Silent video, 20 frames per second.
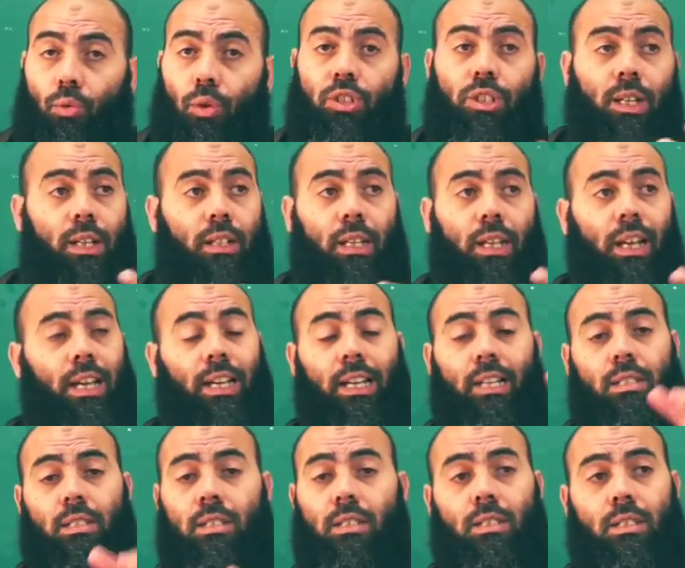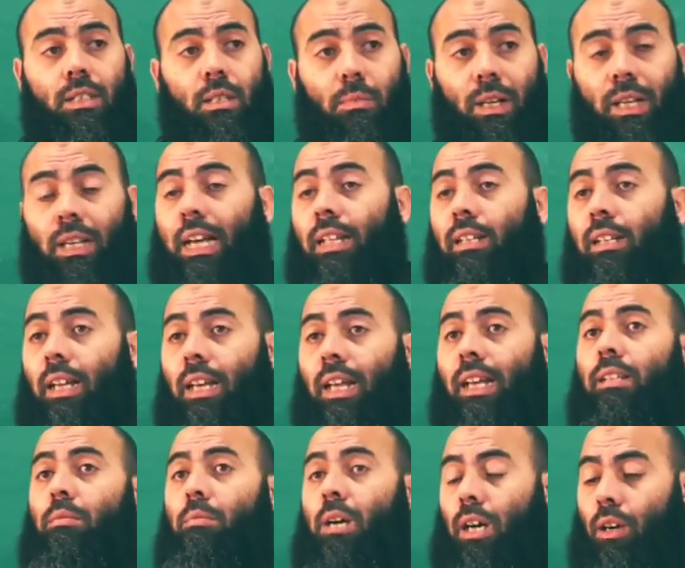واش غادي الا جلستي انت من هذيك
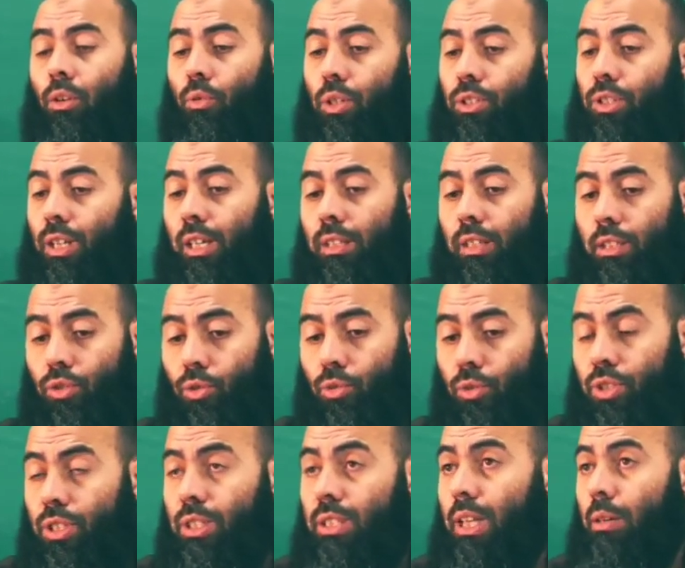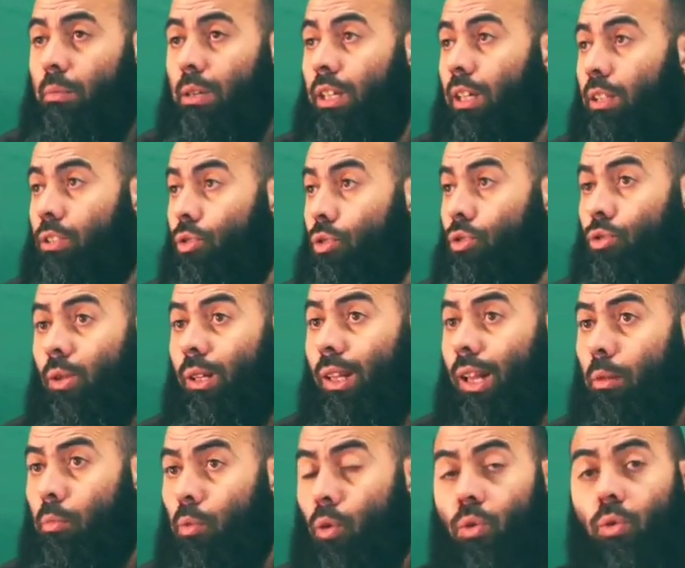الخدمه واش غادي تخرجي زعما تخرجوا
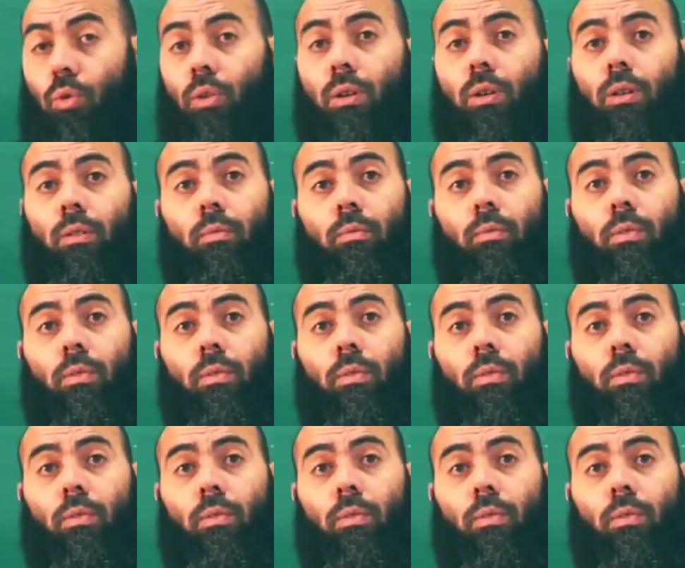تطلبوا